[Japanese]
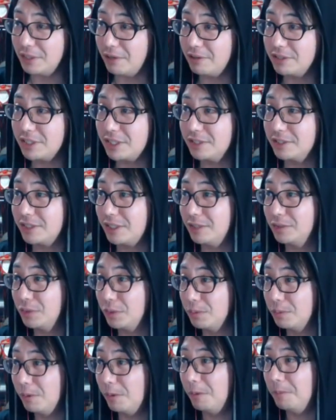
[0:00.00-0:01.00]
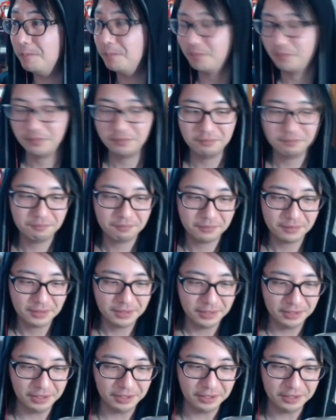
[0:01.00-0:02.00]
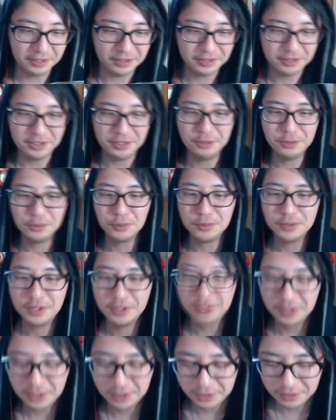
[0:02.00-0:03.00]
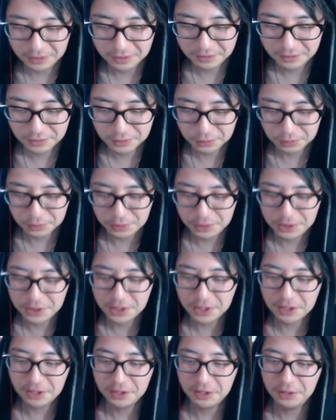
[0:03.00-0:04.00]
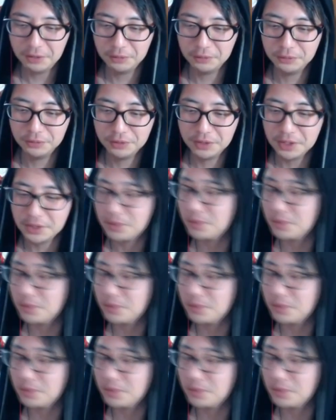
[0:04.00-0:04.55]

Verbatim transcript: 沢沢さんどうも。記入特戦隊、ちょっと一夜限りの復